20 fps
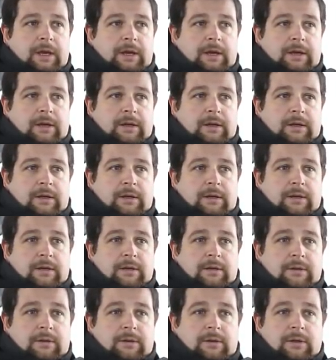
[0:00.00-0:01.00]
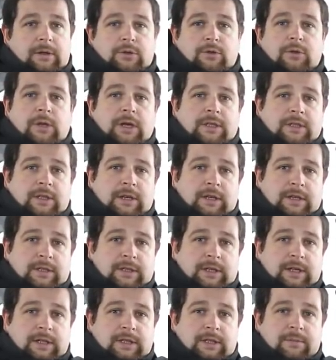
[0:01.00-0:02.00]
Э, государственная
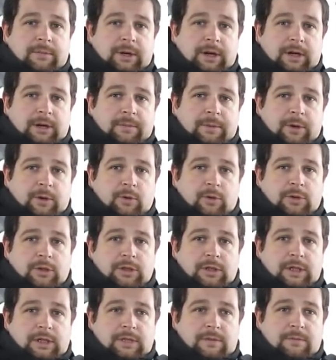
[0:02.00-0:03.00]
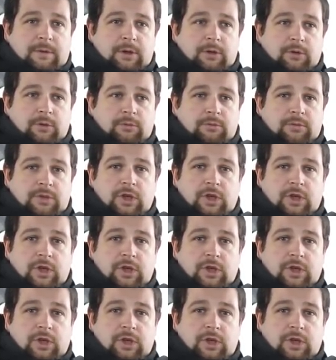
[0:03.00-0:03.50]
регистрация брака приходит на смену